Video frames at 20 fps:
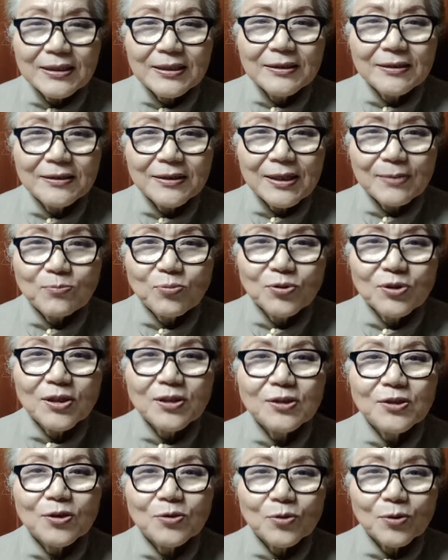그러나
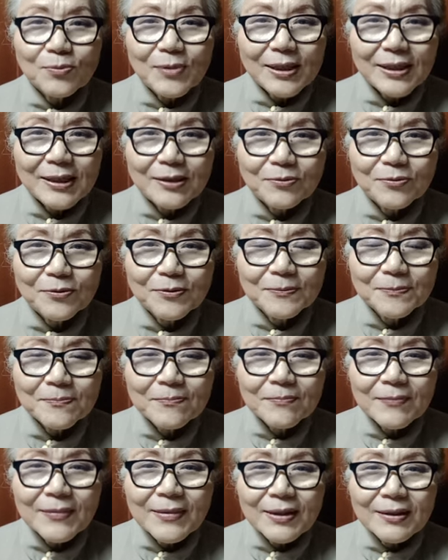부정적으로 말하고
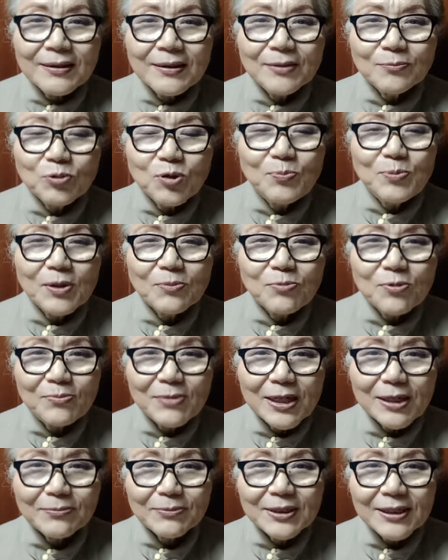어,
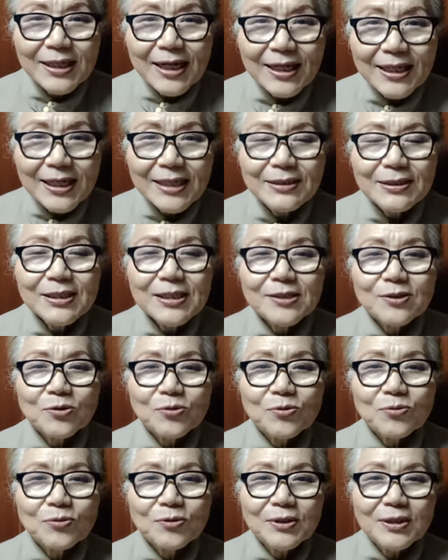불평불만하면
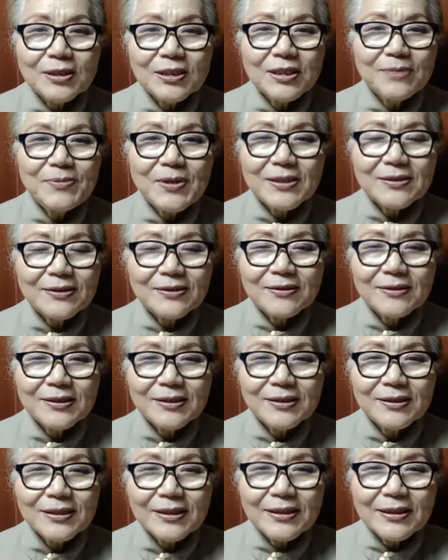하나님께서도 그
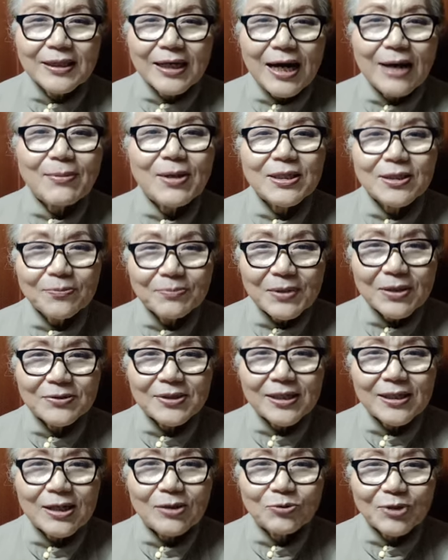백성은 가망이 없다고
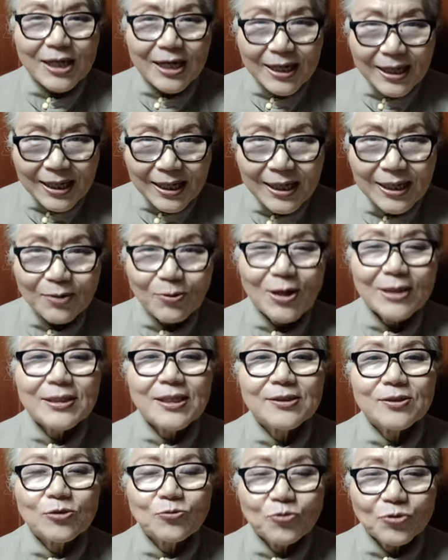생각하고 다
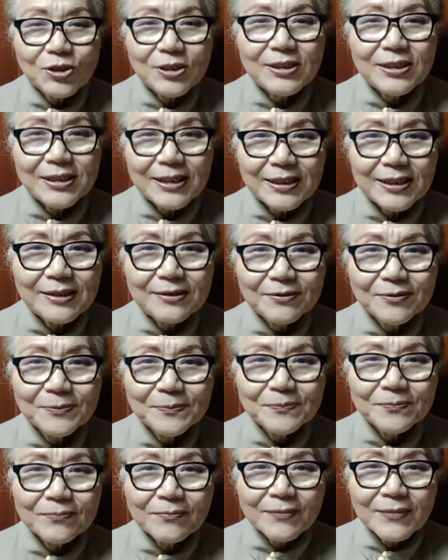광야에서 죽이시잖아요.
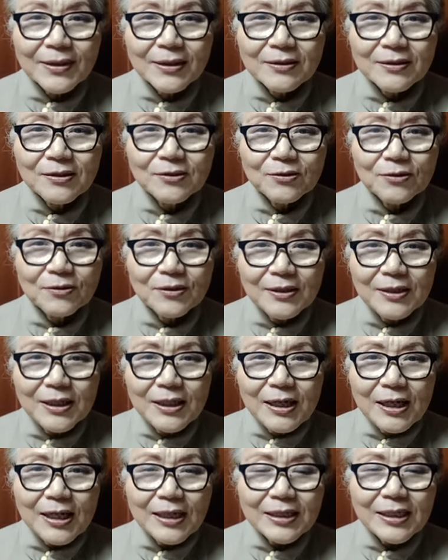그래서
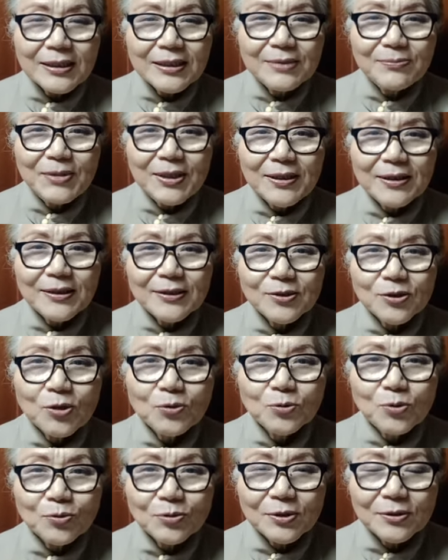하나님의
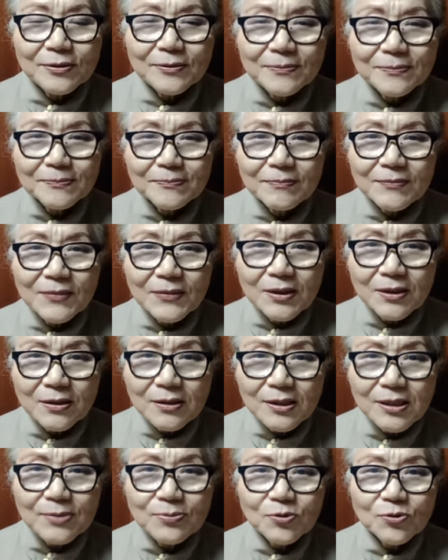성도들은
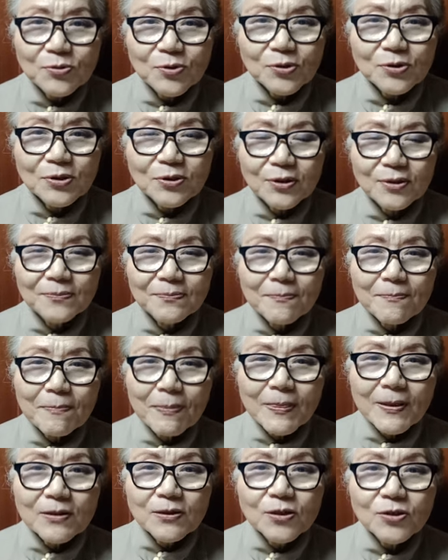늘 입술로서
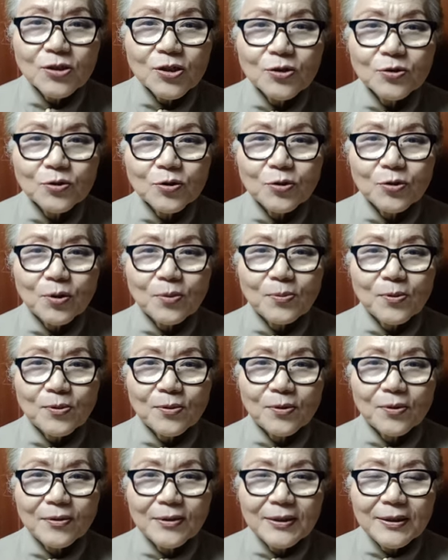긍정적으로
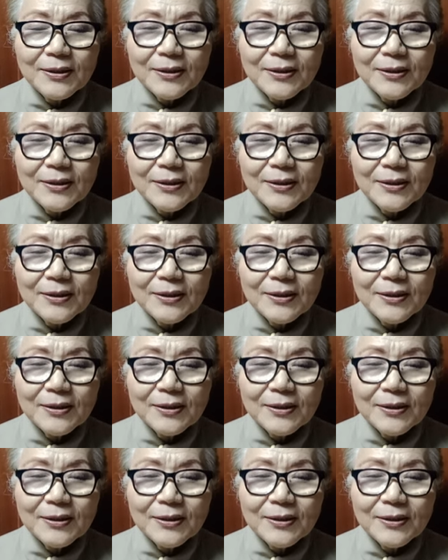보고